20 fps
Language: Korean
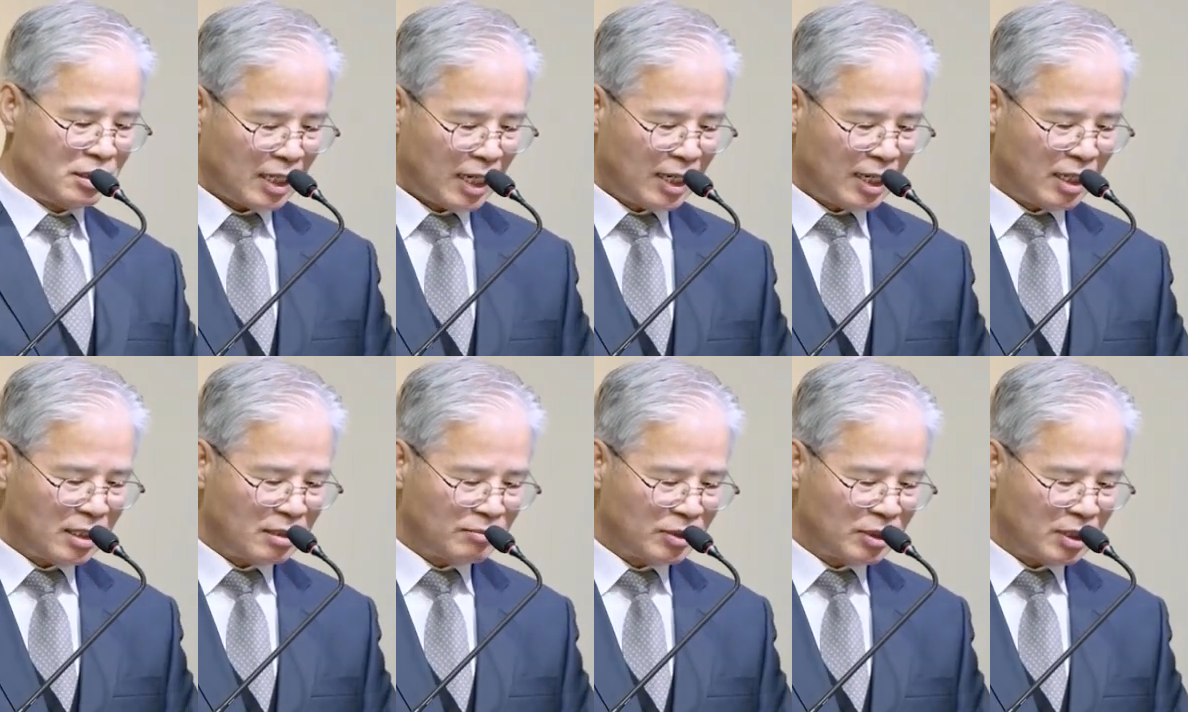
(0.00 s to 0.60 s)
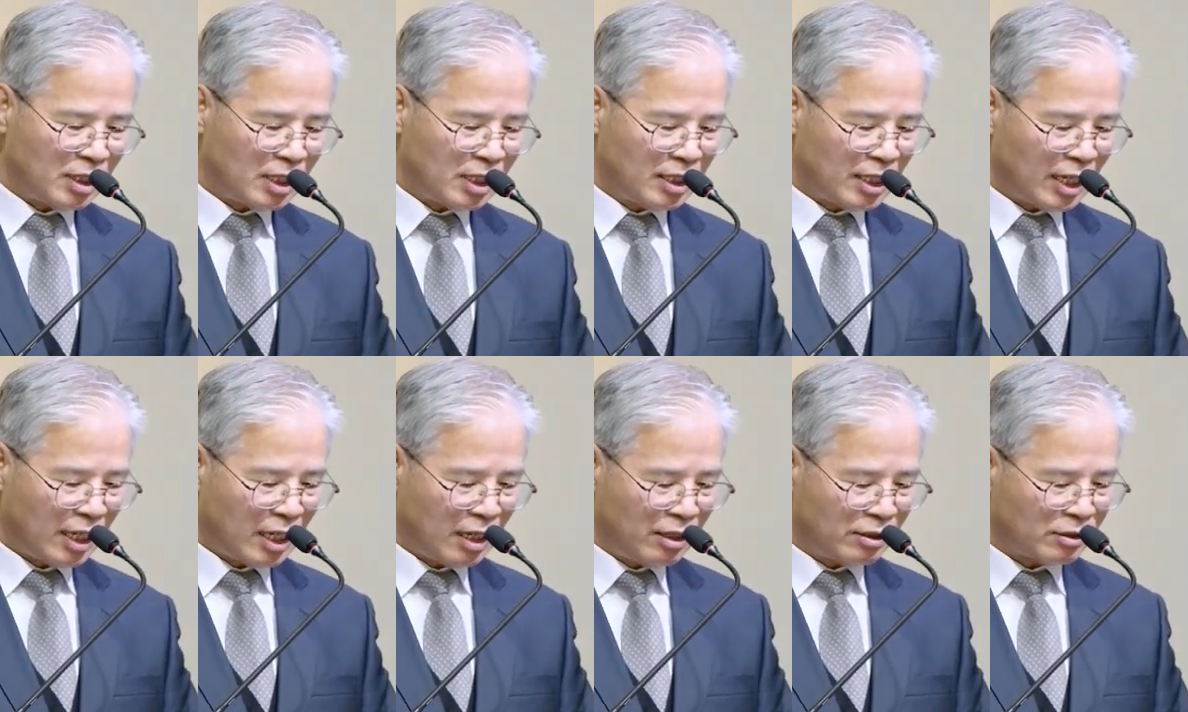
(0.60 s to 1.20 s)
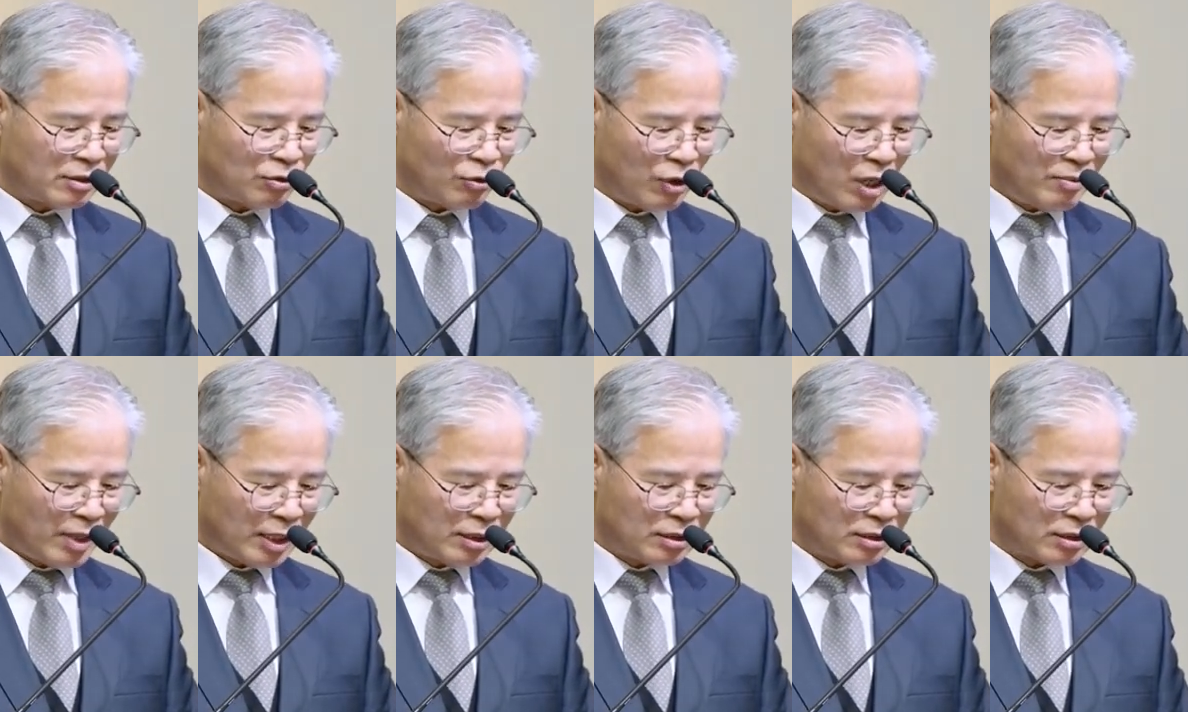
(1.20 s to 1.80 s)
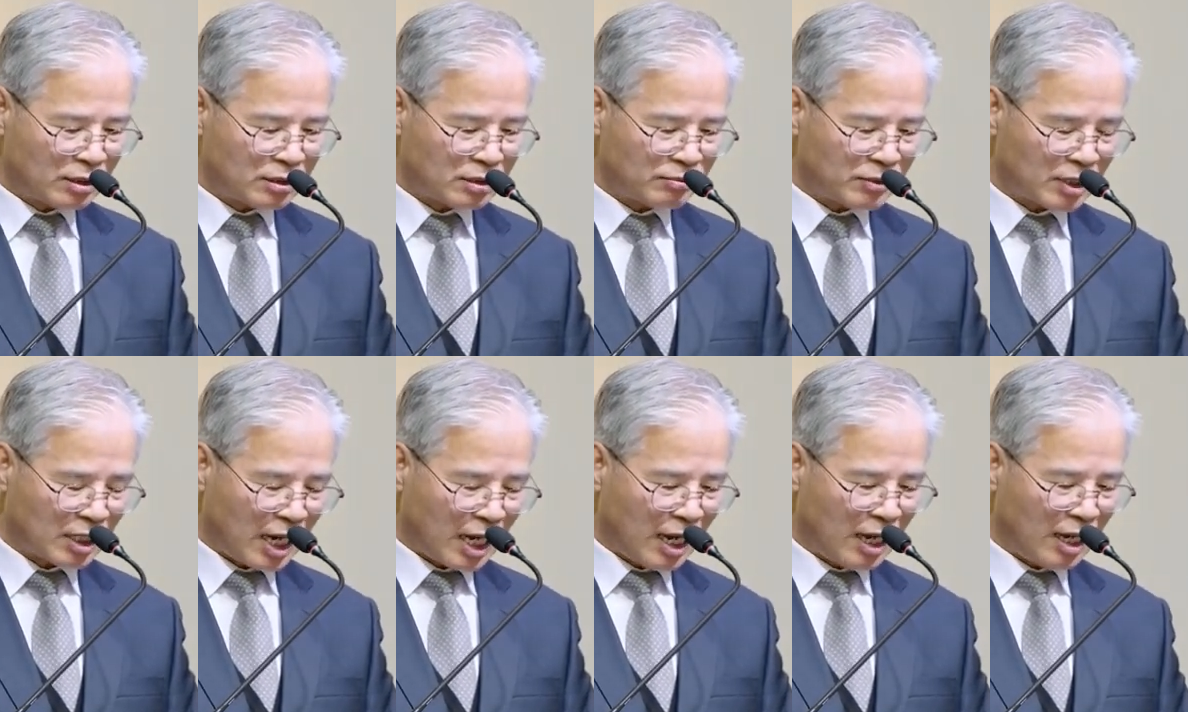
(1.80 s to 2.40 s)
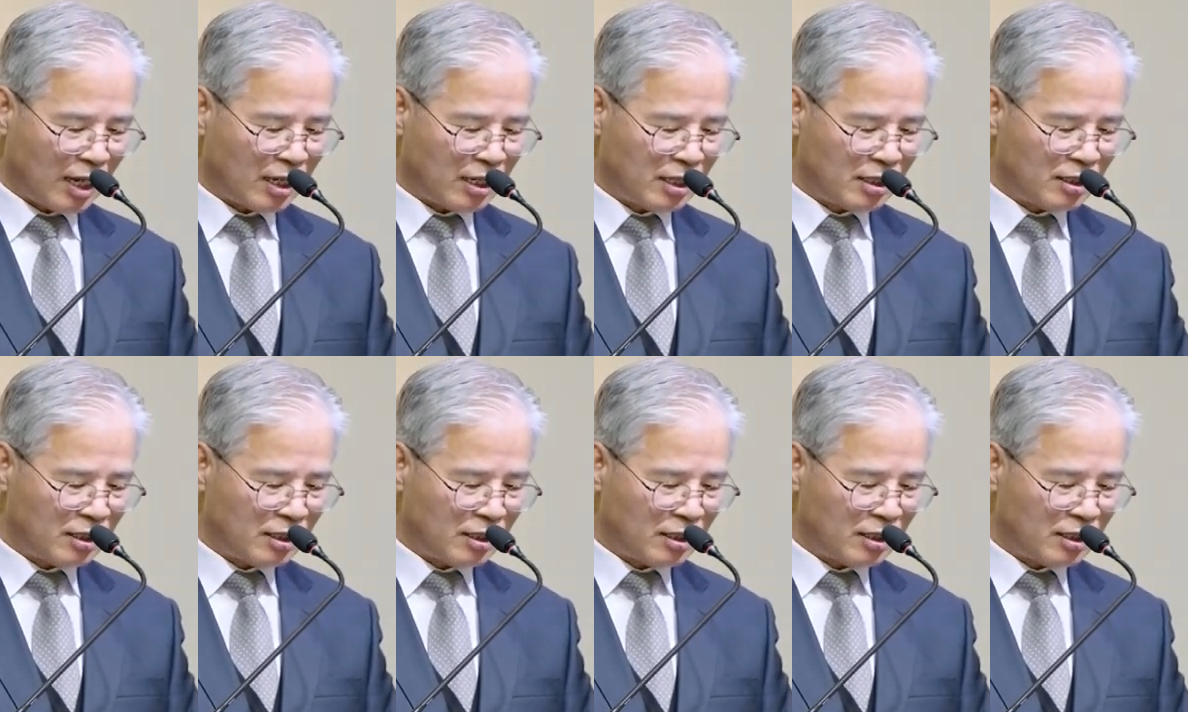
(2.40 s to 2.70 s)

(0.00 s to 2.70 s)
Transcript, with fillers: 하나님은 인간의 혀를 왜 만드셨습니까?